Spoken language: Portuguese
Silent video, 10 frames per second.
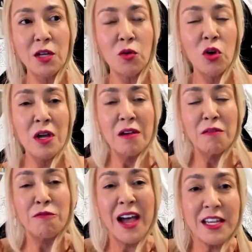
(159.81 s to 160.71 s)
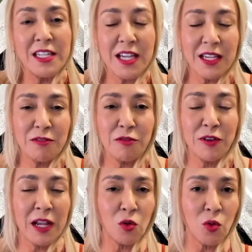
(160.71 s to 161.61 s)
Então, varia em
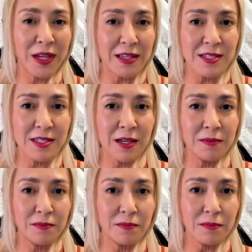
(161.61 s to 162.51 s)
frequência,